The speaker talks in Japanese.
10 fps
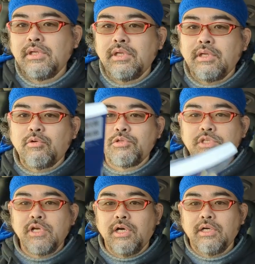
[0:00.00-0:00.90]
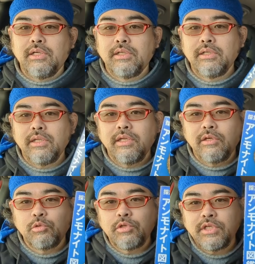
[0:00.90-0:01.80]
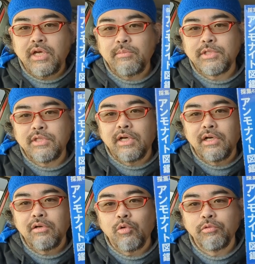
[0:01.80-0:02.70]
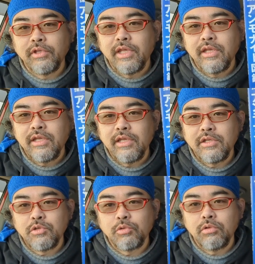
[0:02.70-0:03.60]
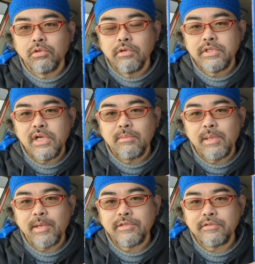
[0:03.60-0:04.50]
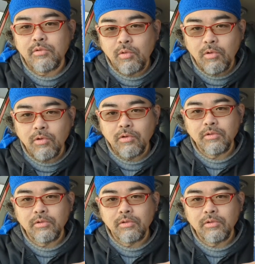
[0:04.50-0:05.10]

えー、こちら、えー、今年買いました本で、えー、ちょっと調べますと、